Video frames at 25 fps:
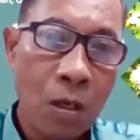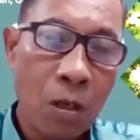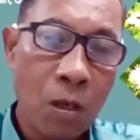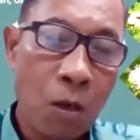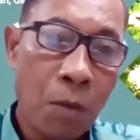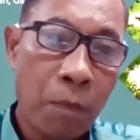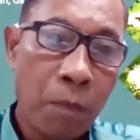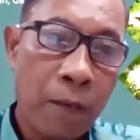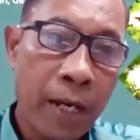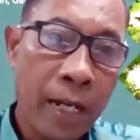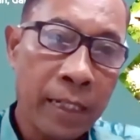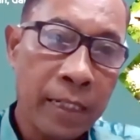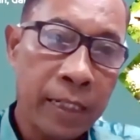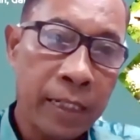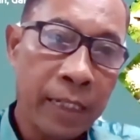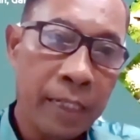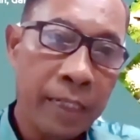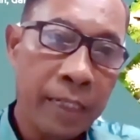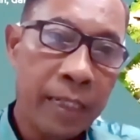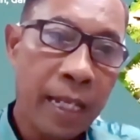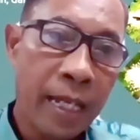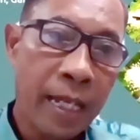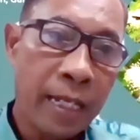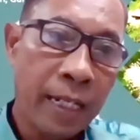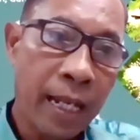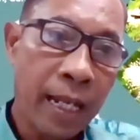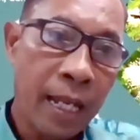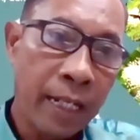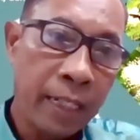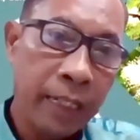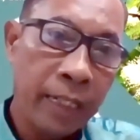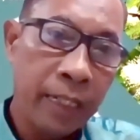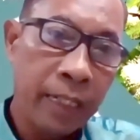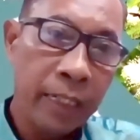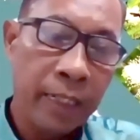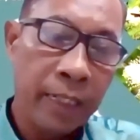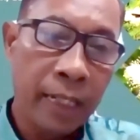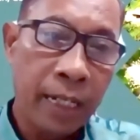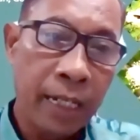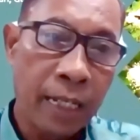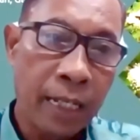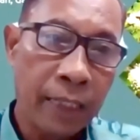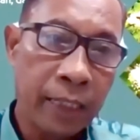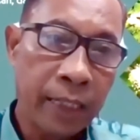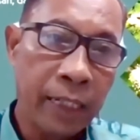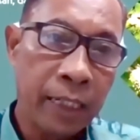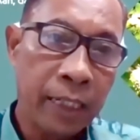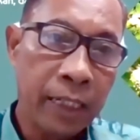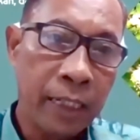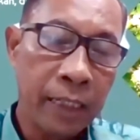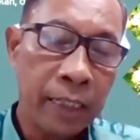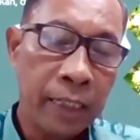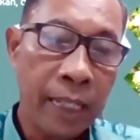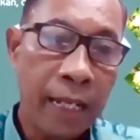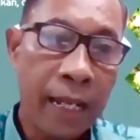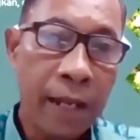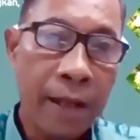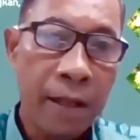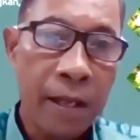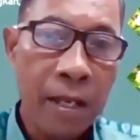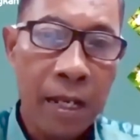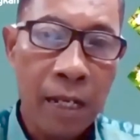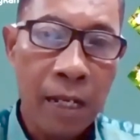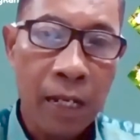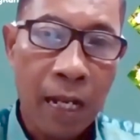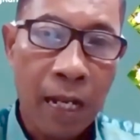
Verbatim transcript: operasi sehari-hari di HTI kita